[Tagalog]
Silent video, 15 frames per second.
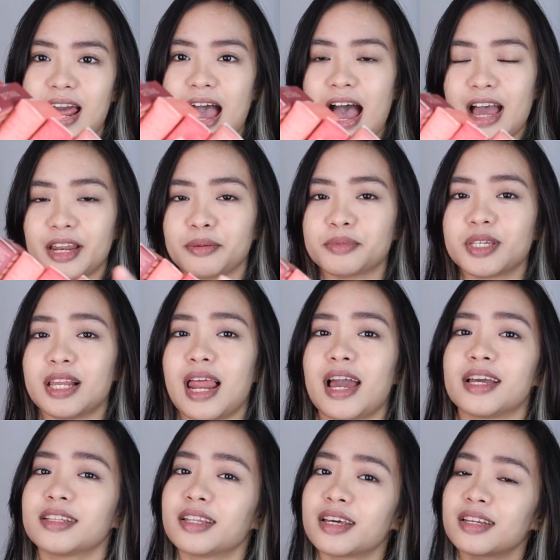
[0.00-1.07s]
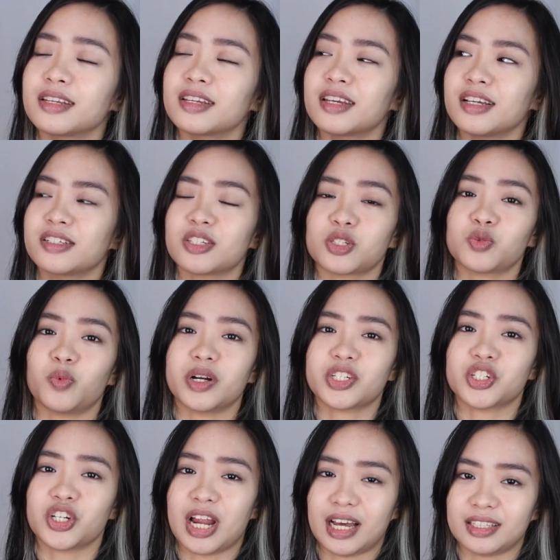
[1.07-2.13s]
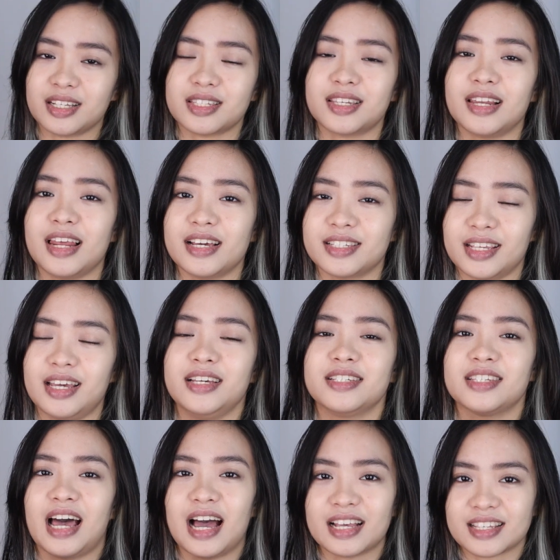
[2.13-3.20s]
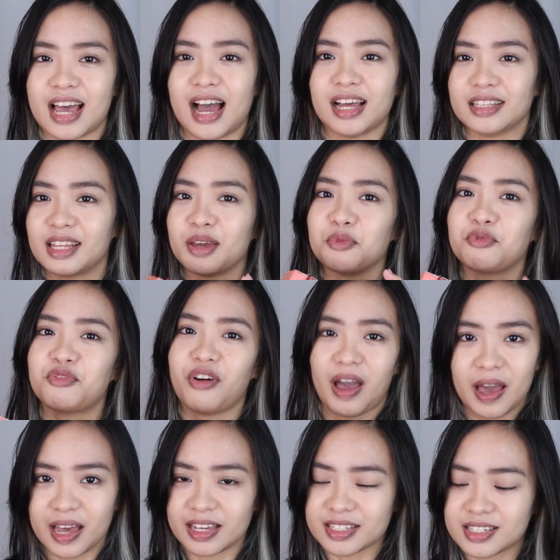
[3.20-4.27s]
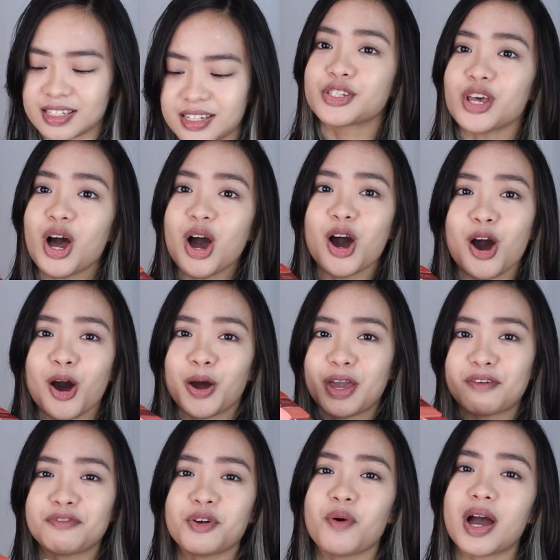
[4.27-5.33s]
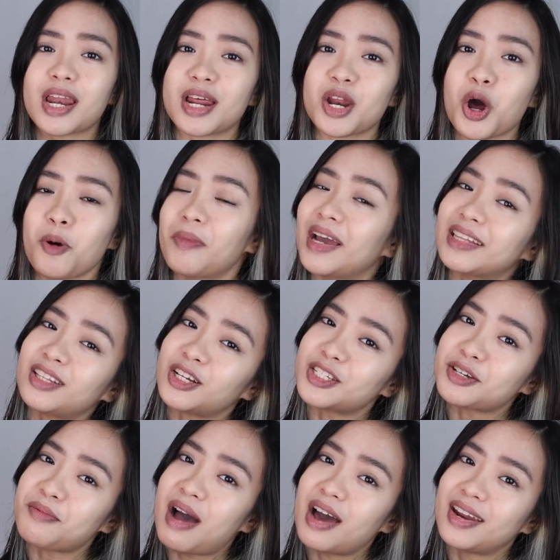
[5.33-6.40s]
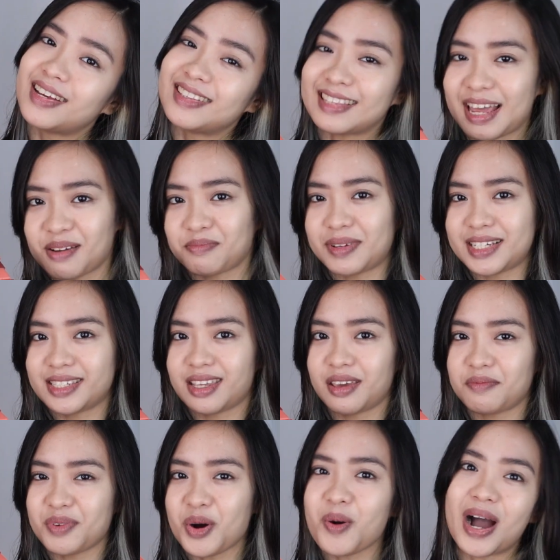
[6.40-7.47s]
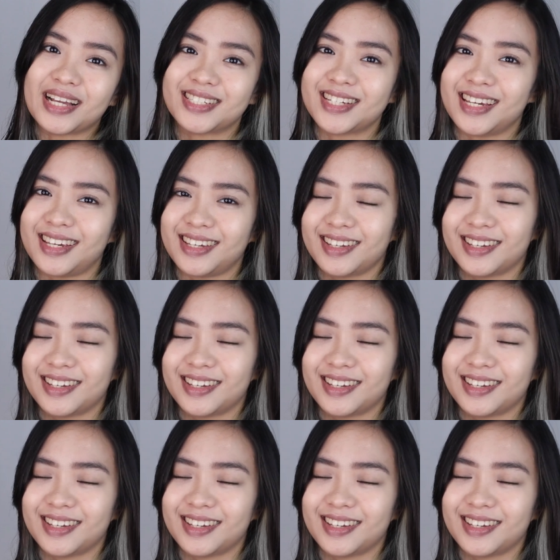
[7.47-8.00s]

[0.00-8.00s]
Laanim sila and then isa-swatch natin sila isa-isa sa ating fest. So, if you wanna know my thoughts about it, then please keep on watching.